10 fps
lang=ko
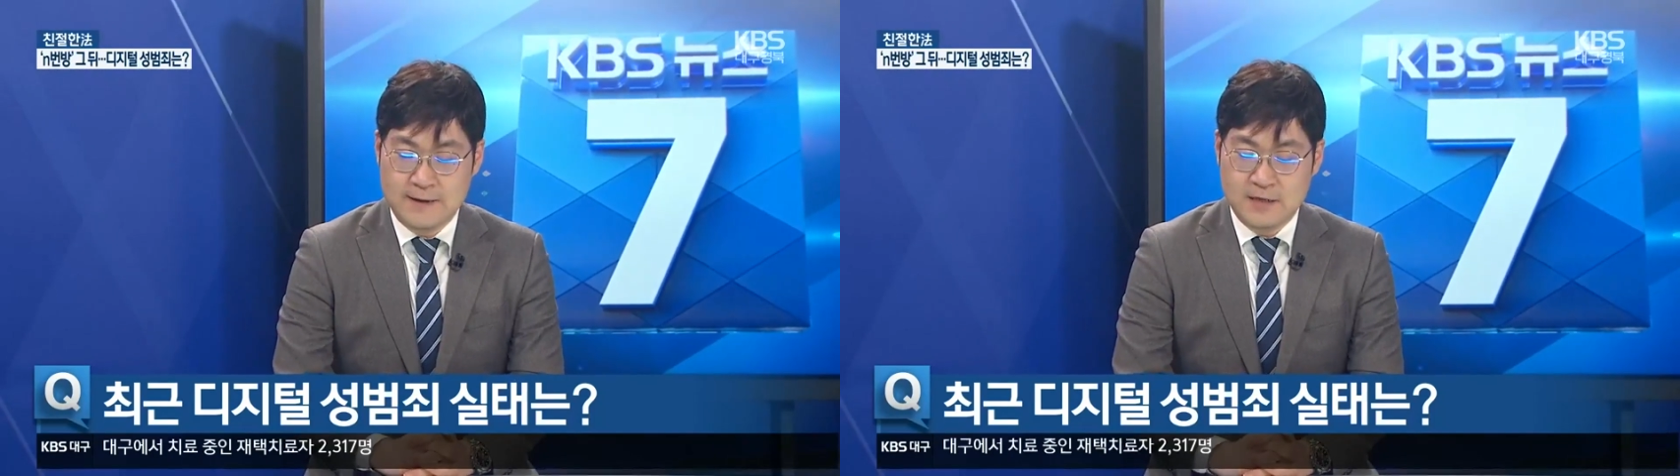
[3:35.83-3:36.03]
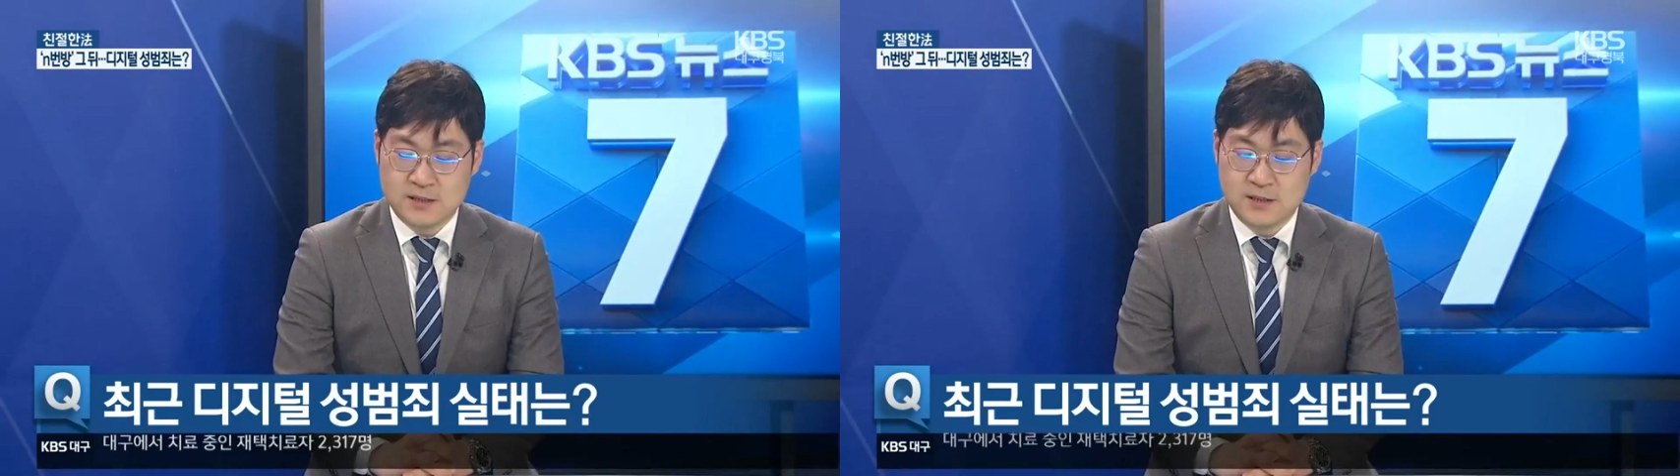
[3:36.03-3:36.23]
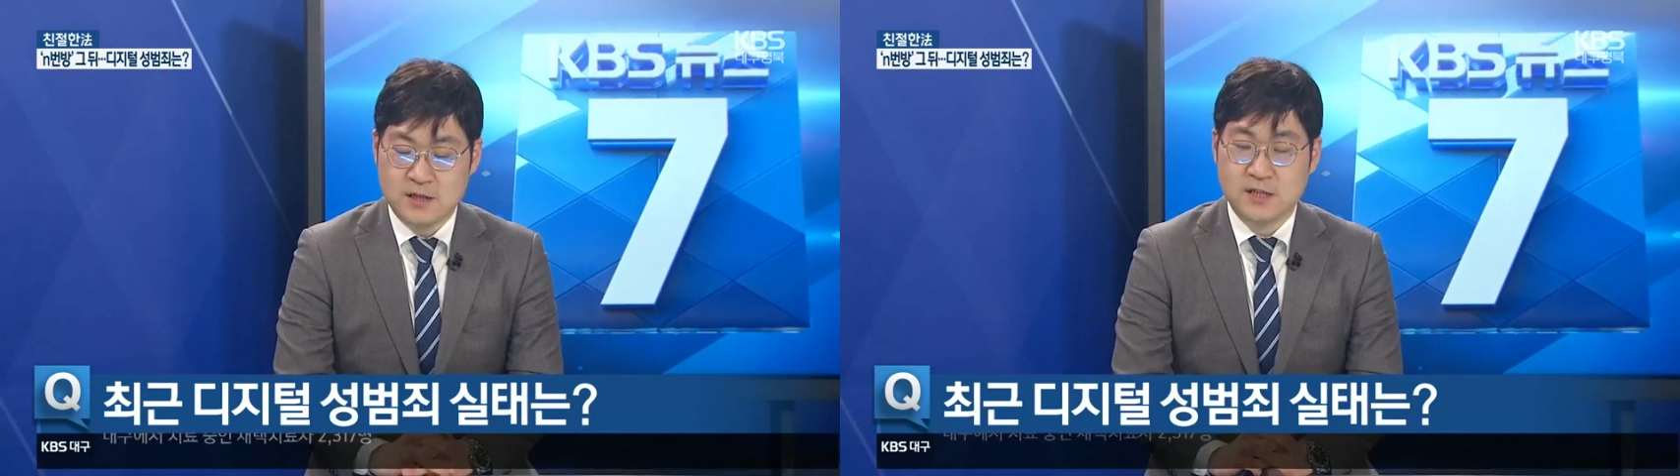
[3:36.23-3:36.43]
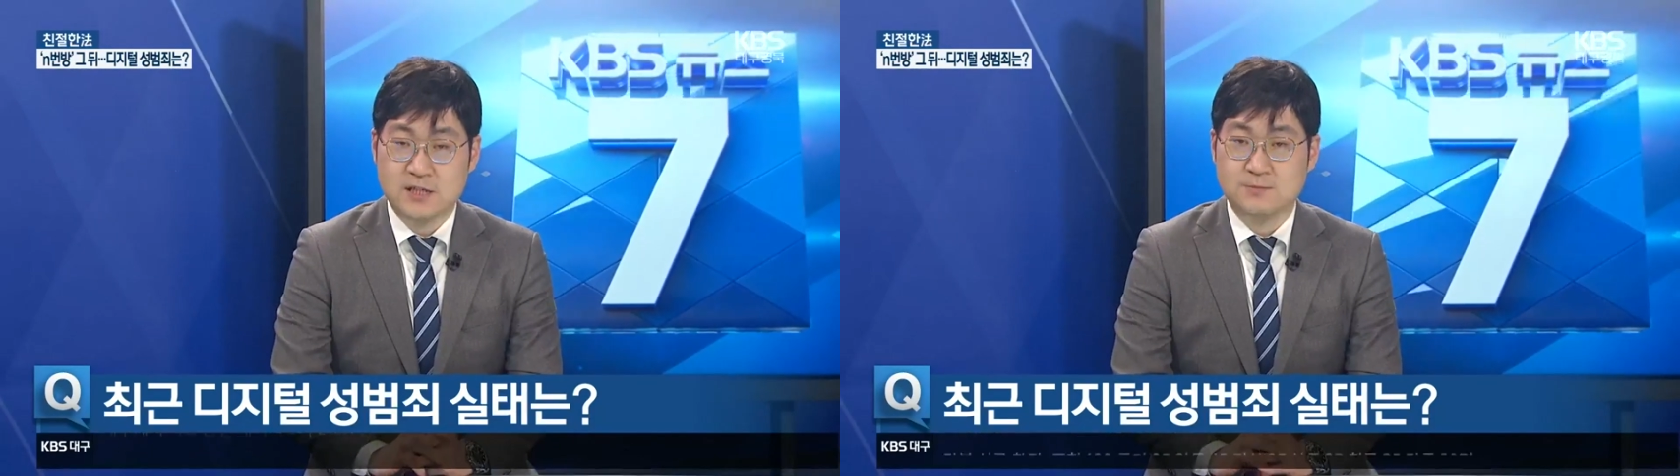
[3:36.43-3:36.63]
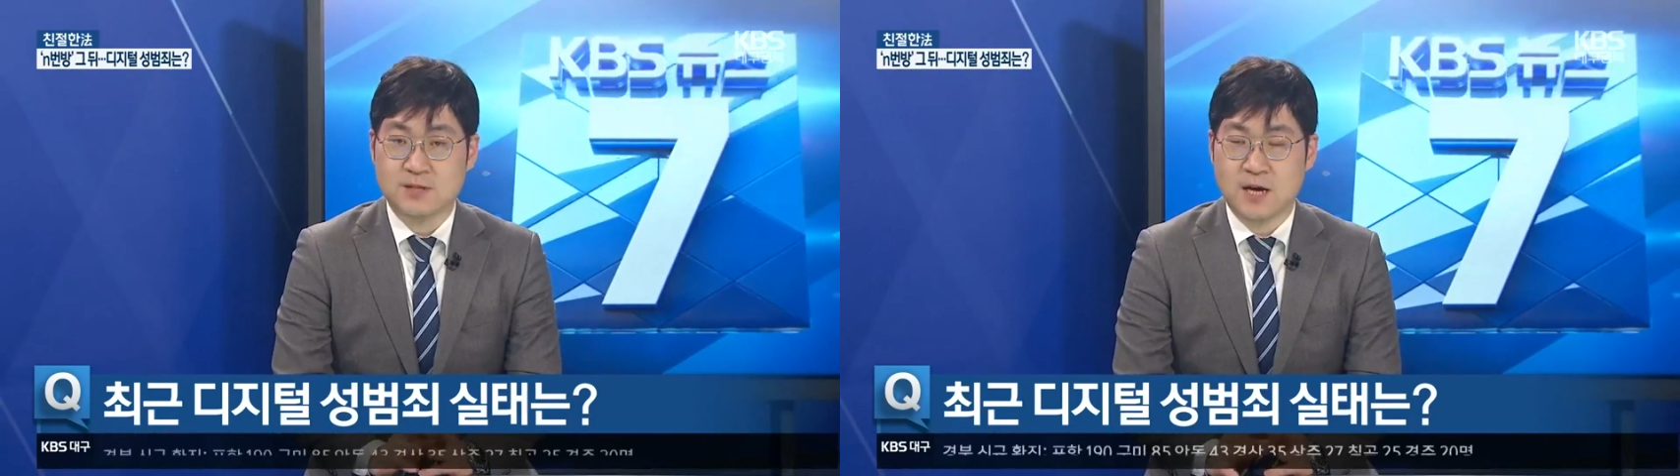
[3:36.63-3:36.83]
지난
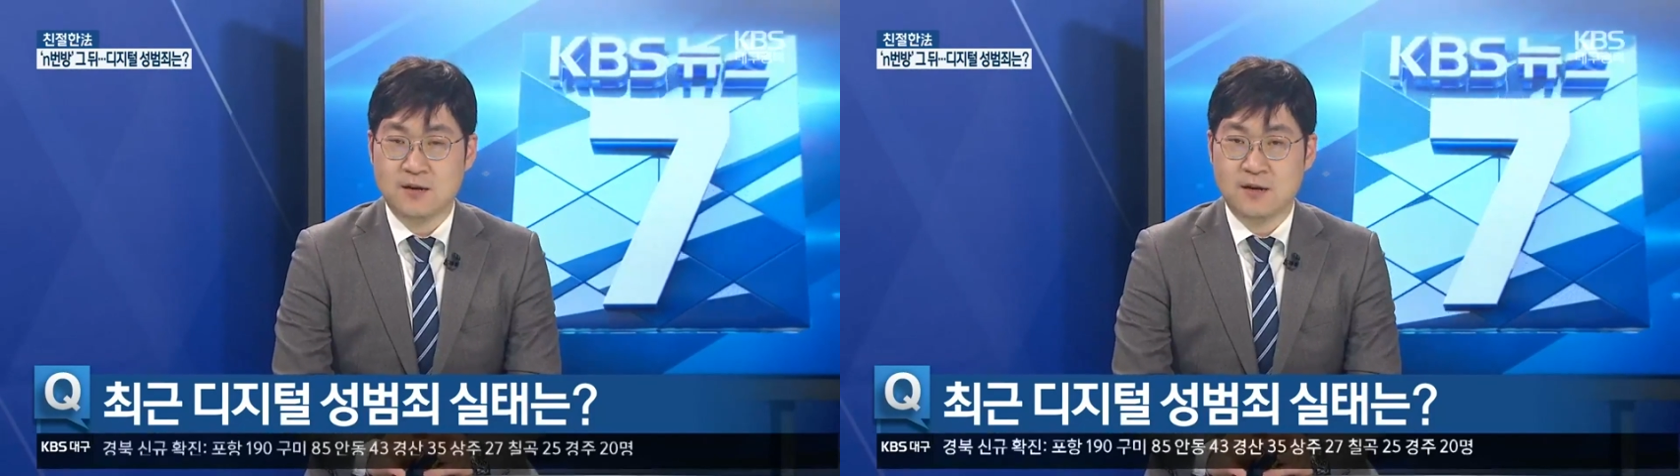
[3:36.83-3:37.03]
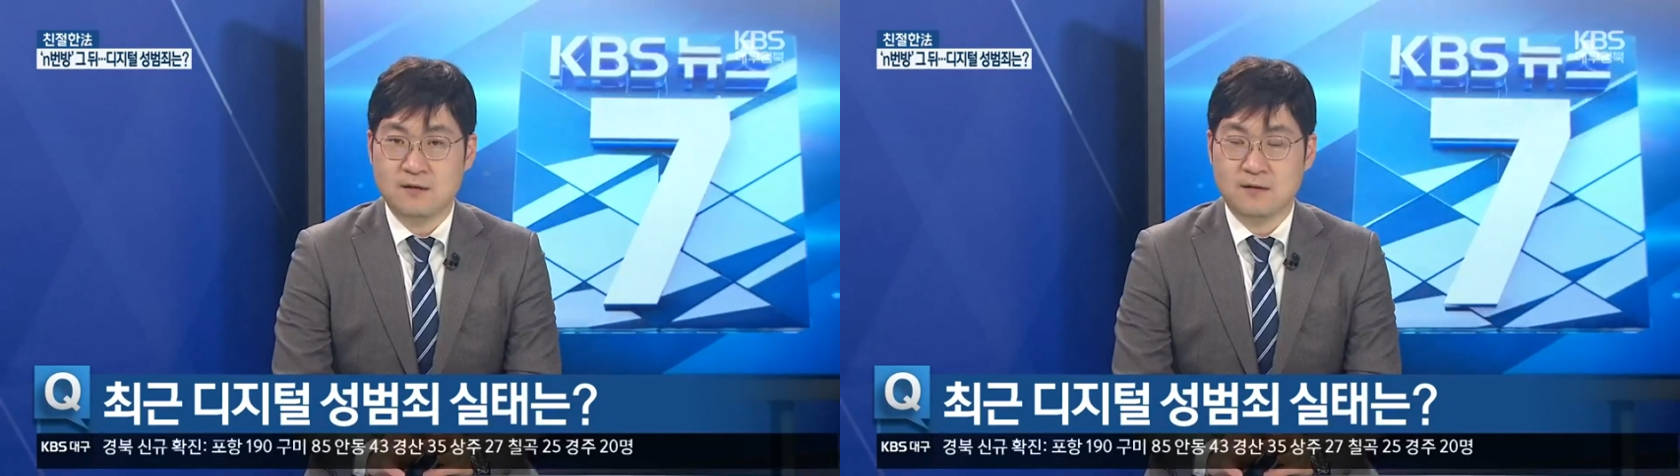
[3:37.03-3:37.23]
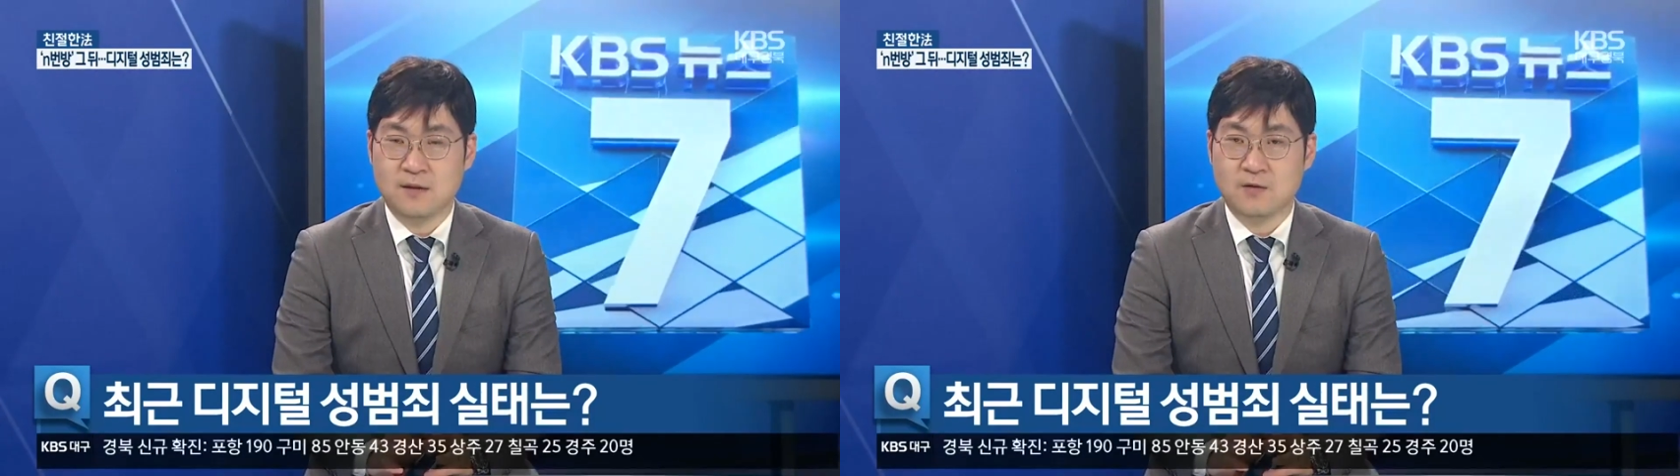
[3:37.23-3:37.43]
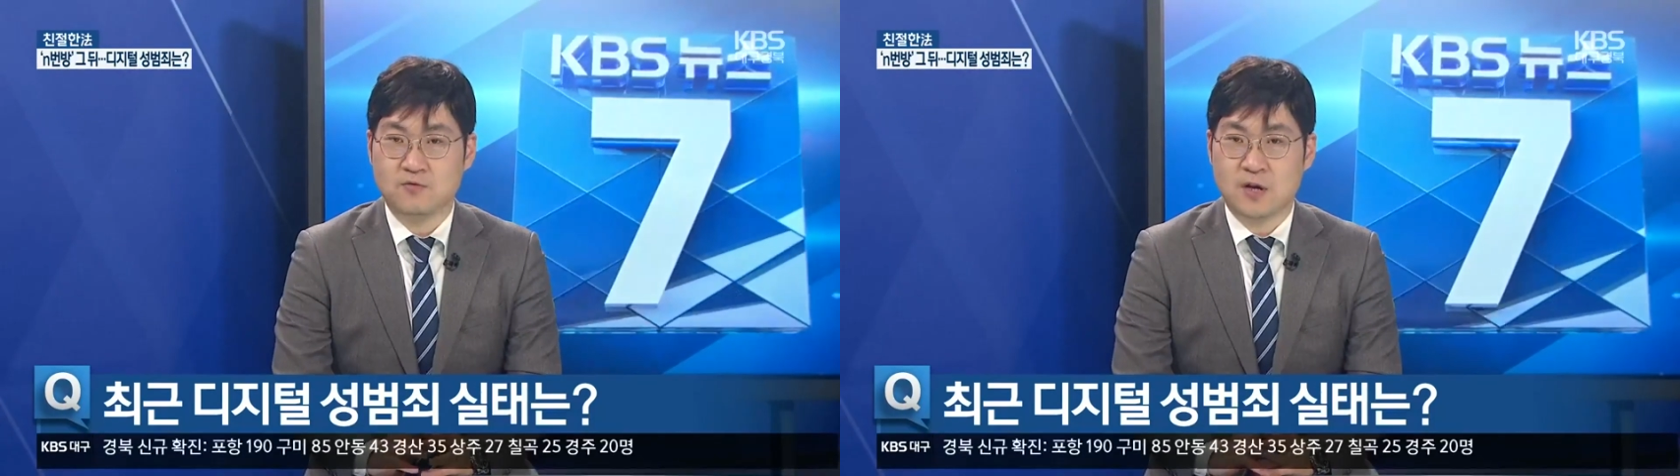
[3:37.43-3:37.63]
24일에는 대구